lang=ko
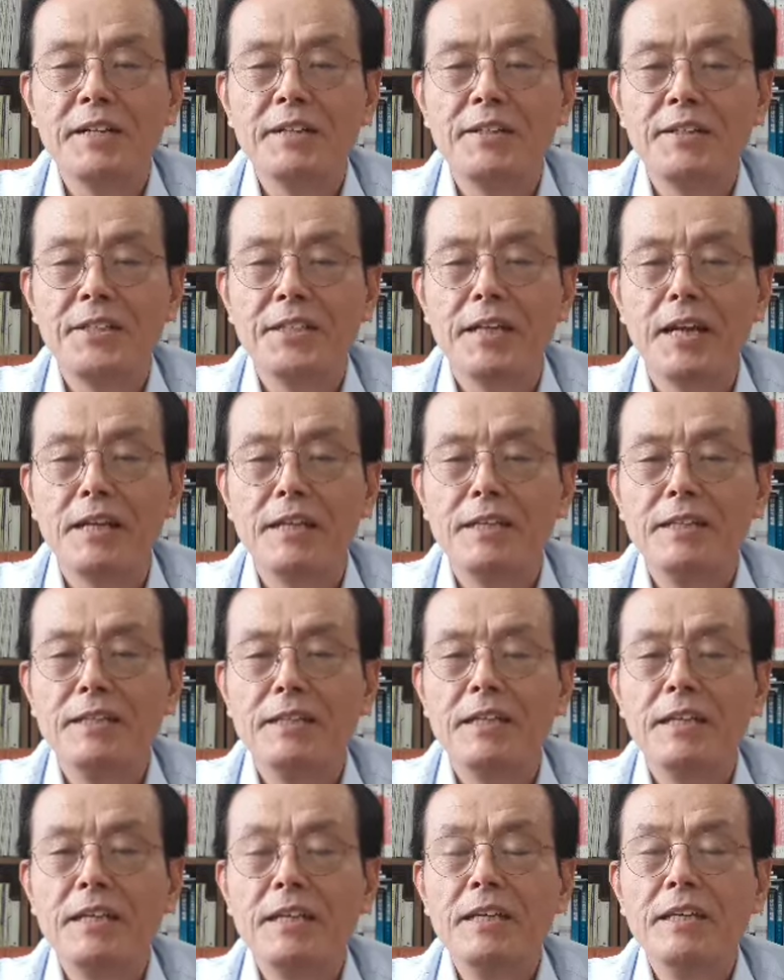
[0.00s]

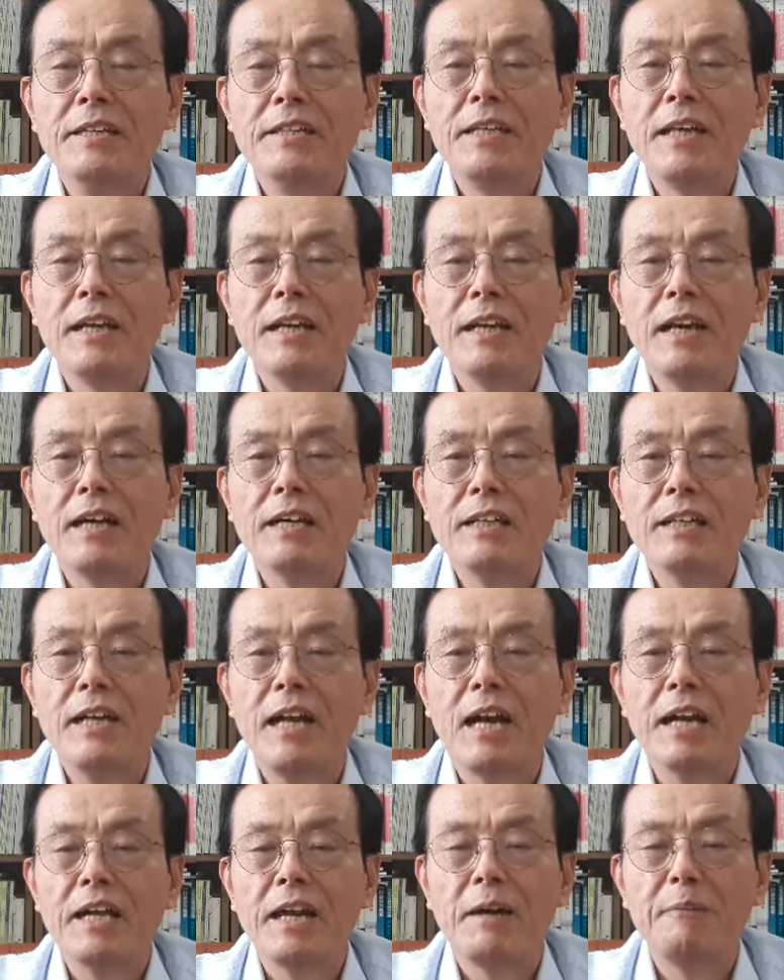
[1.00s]
것이라는 생각을
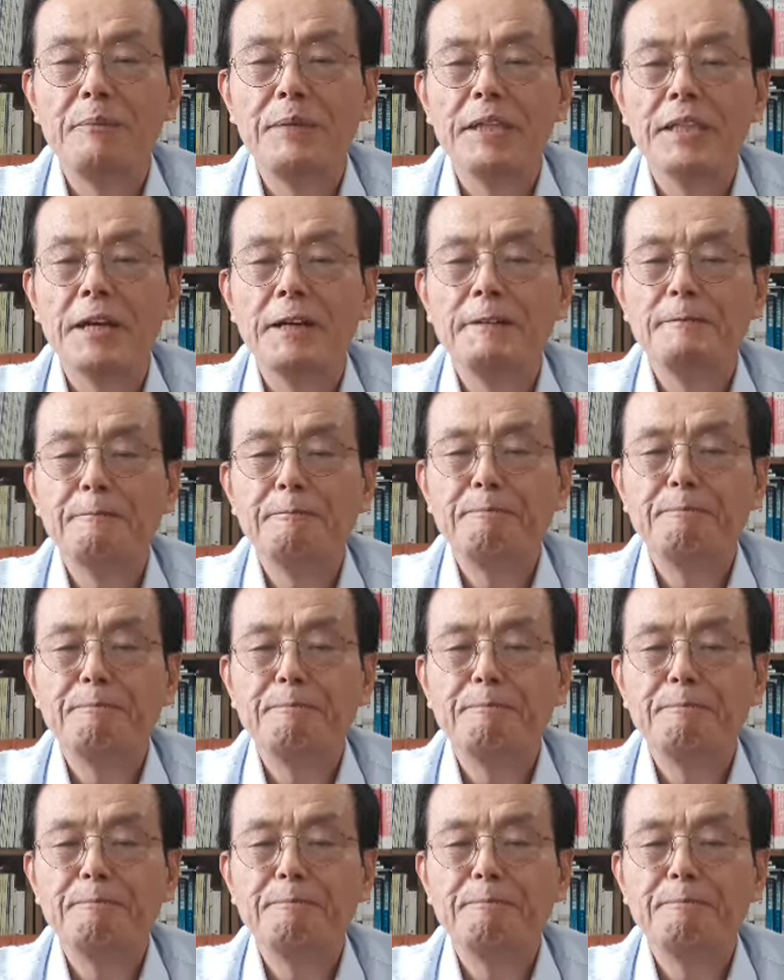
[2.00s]
하게 합니다.